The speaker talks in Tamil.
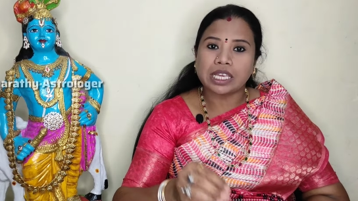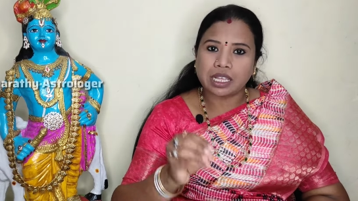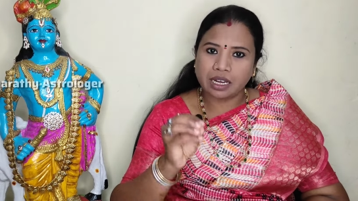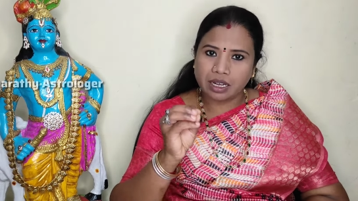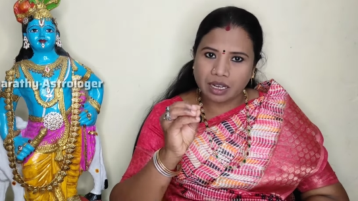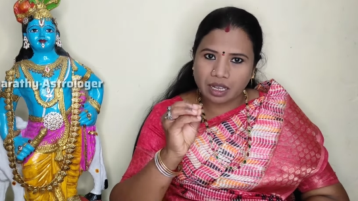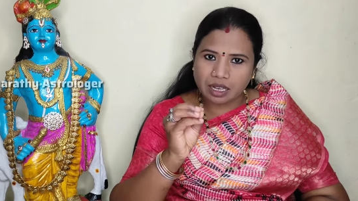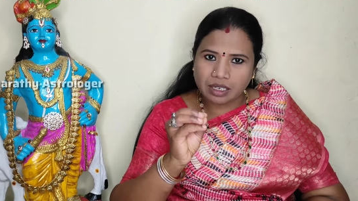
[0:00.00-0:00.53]

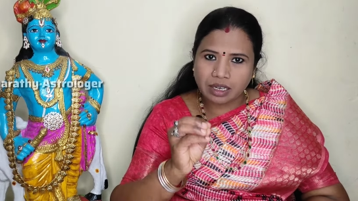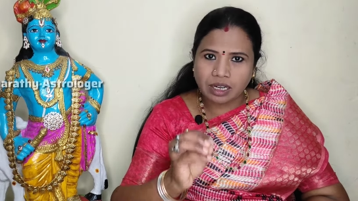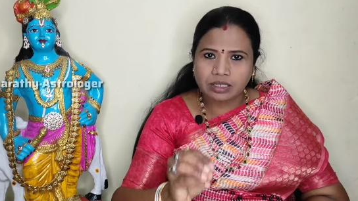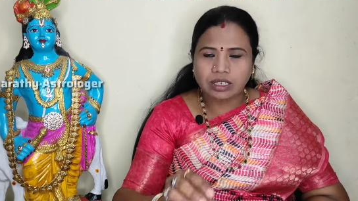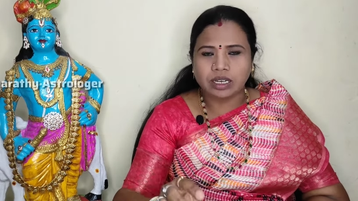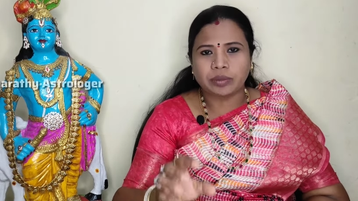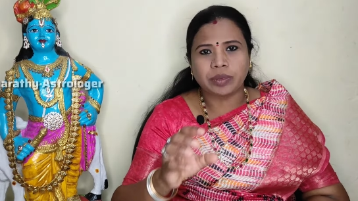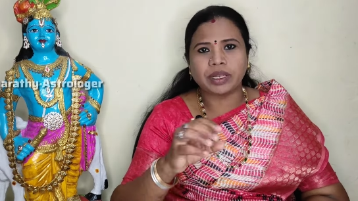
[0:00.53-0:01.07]
எல்லா
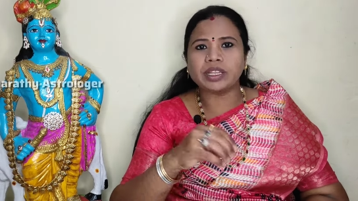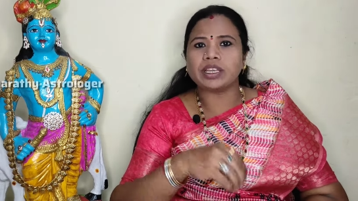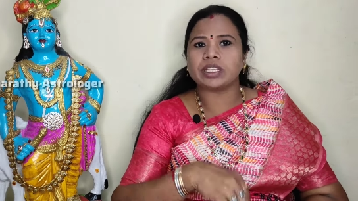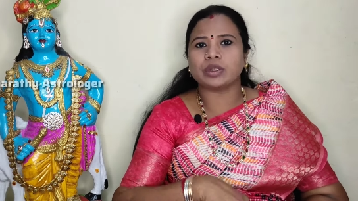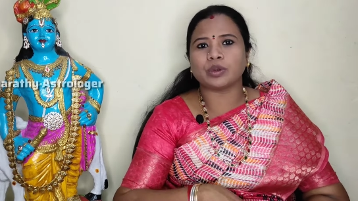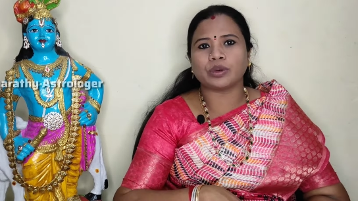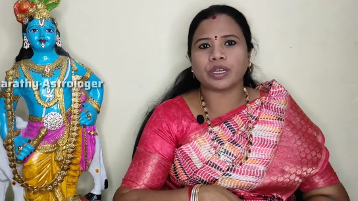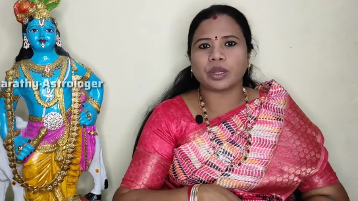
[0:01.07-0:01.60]
நாட்களுமே
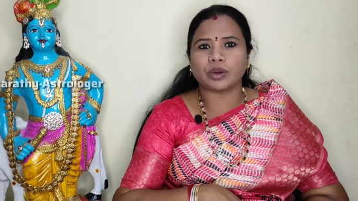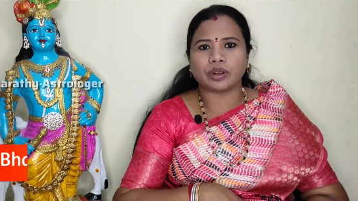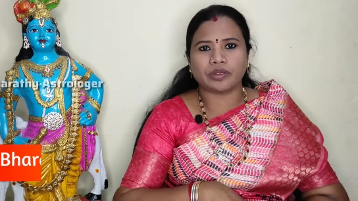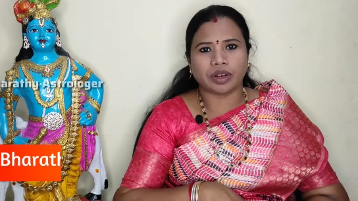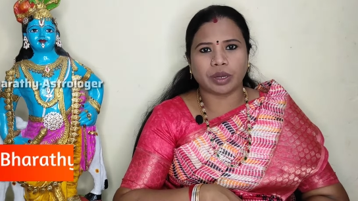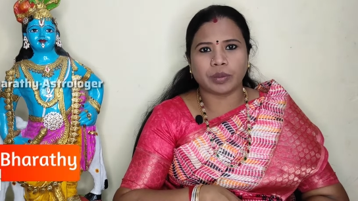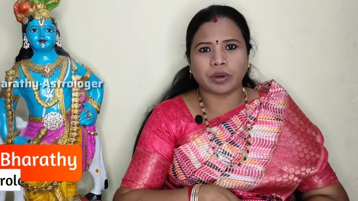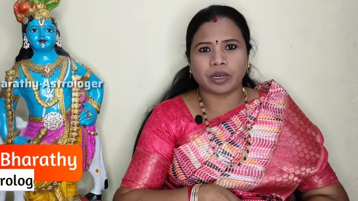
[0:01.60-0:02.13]
நீங்கள் துர்கையோட
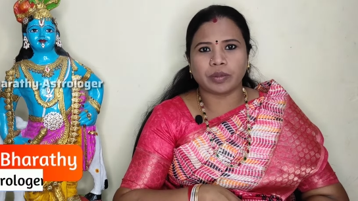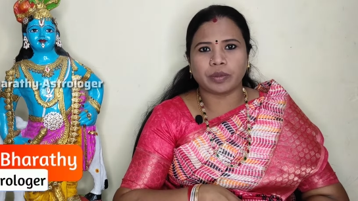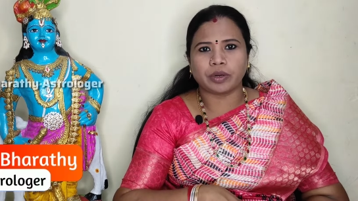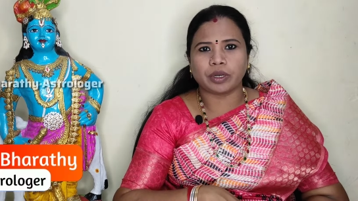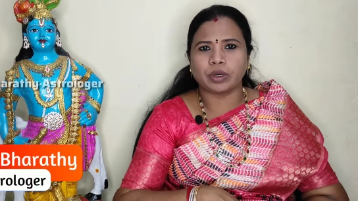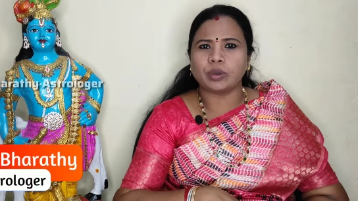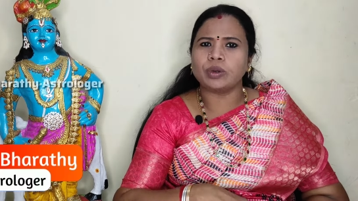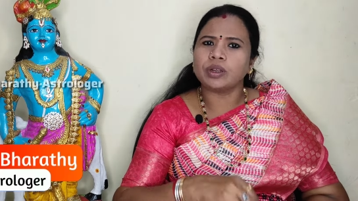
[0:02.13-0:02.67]
வழிபாடு
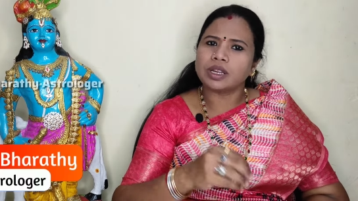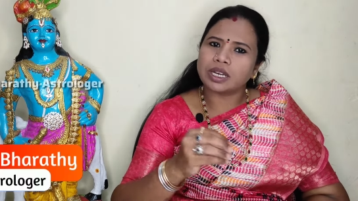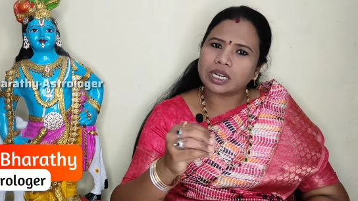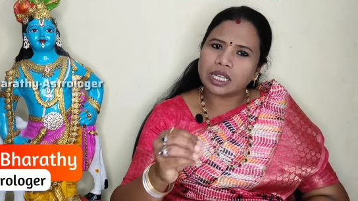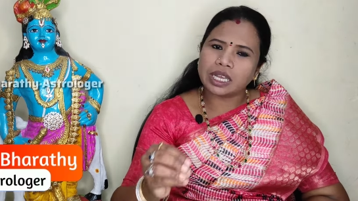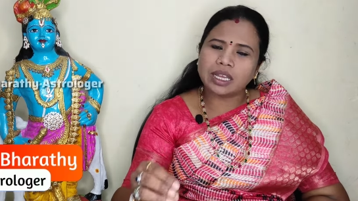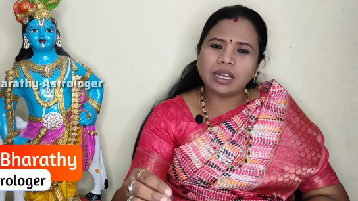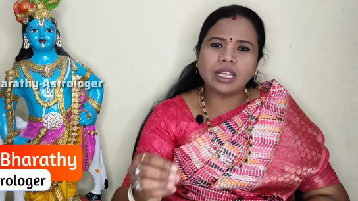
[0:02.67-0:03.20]
பண்ணணும்
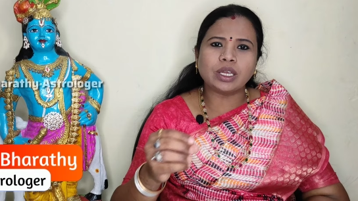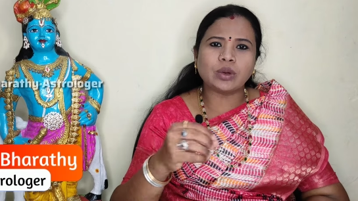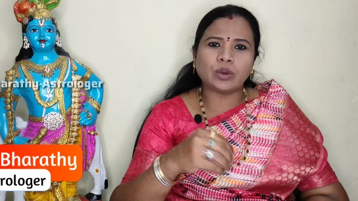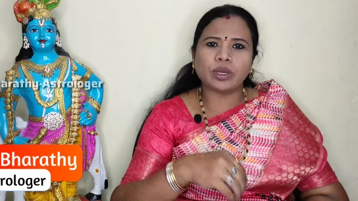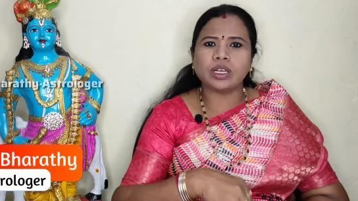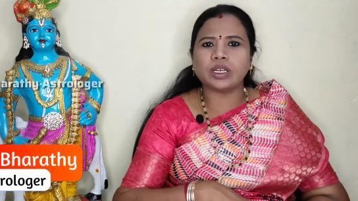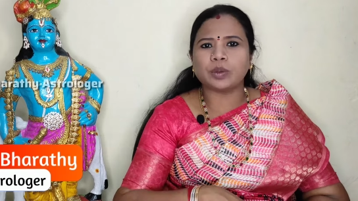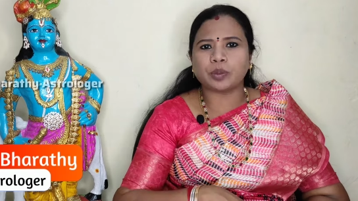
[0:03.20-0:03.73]
டெய்லி
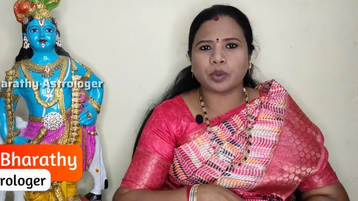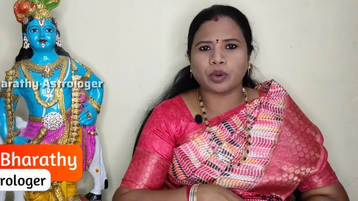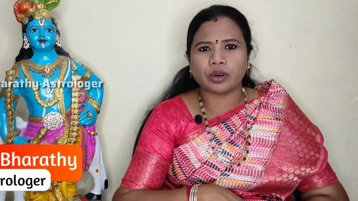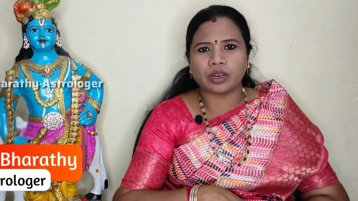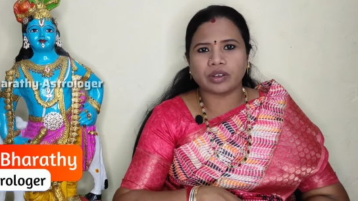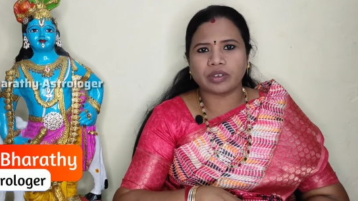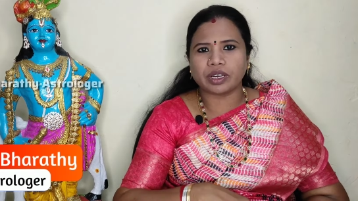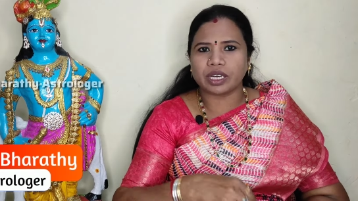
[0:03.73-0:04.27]
கோயிலுக்கு
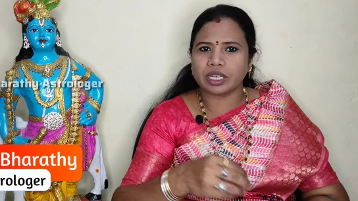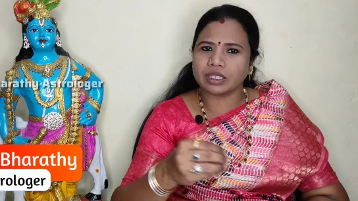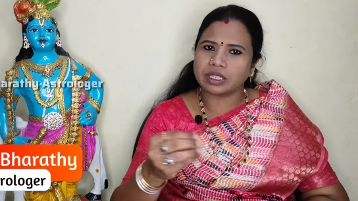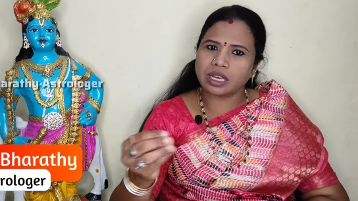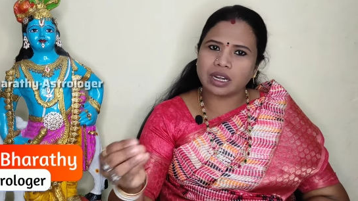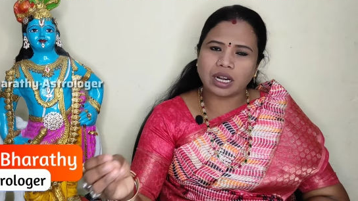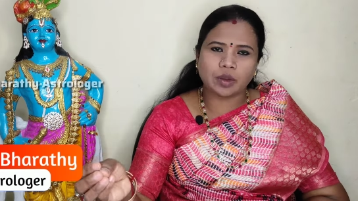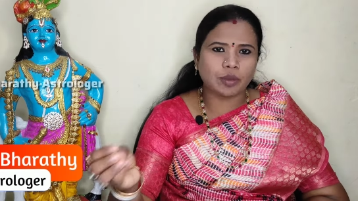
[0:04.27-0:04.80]
போகிறவங்க
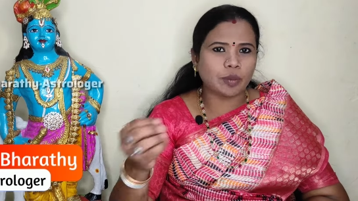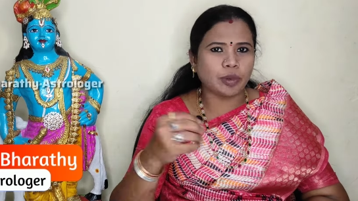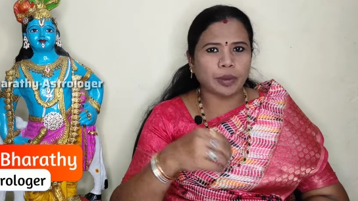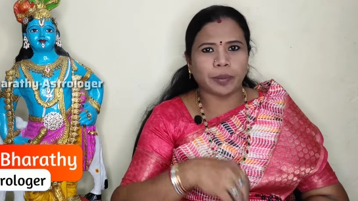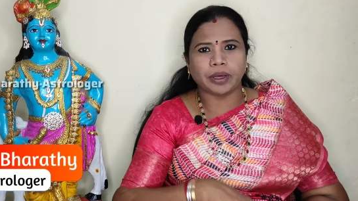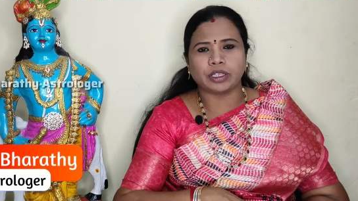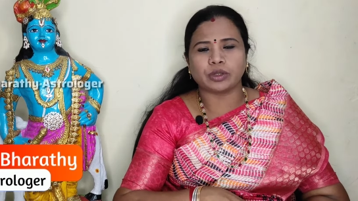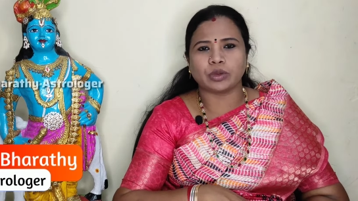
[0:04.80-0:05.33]
தாராளமாக
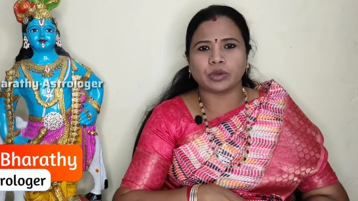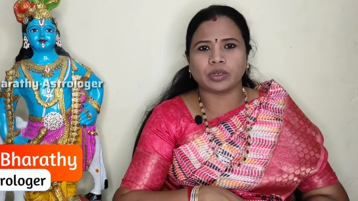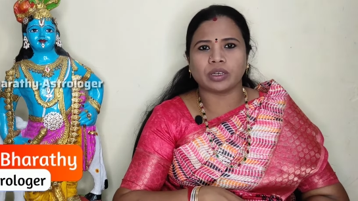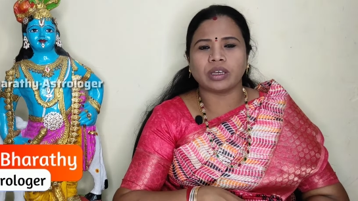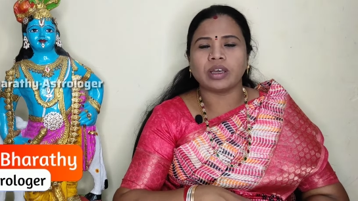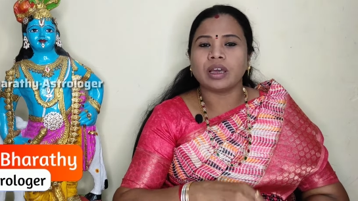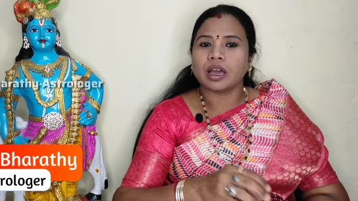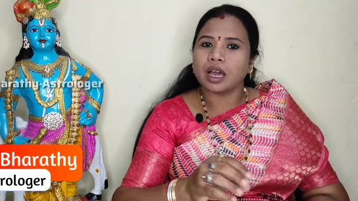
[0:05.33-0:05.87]
போய் பார்த்துக்கோங்க